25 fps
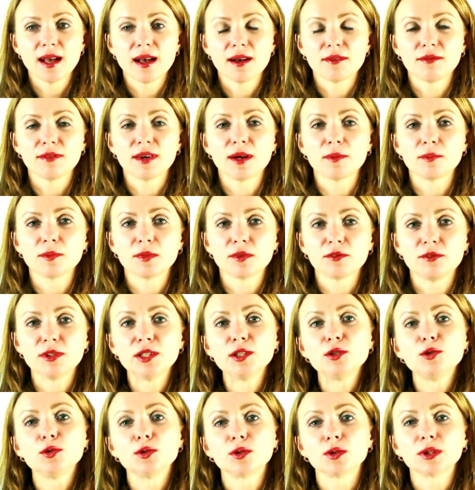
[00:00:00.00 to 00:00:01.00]
вам
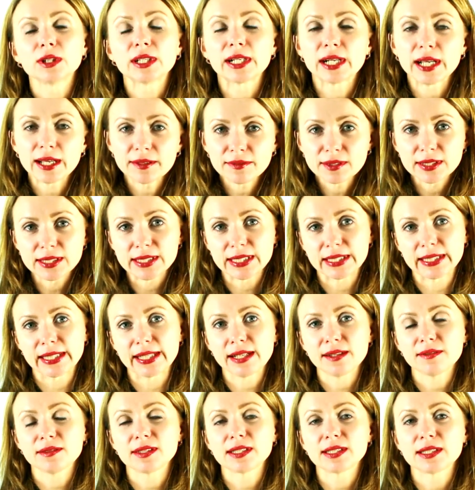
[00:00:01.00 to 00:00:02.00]
видео нравится,
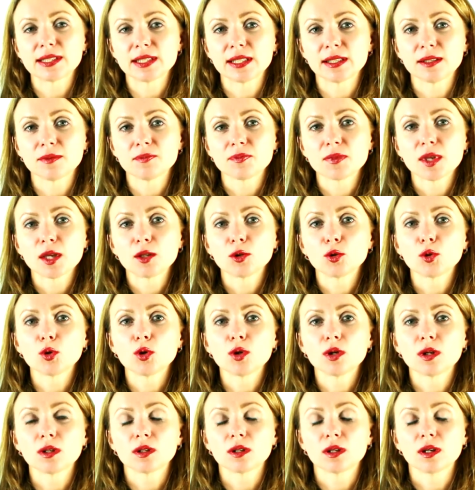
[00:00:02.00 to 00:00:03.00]
нравится
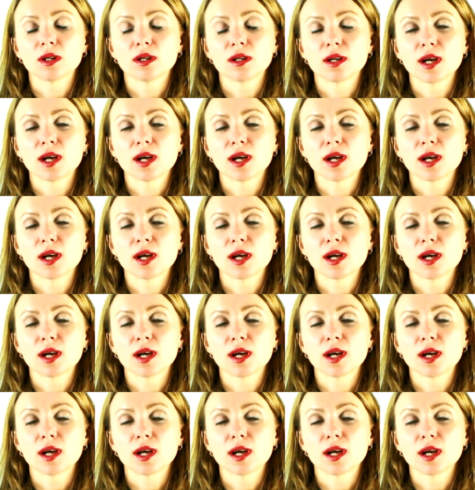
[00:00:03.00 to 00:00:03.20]
то, э,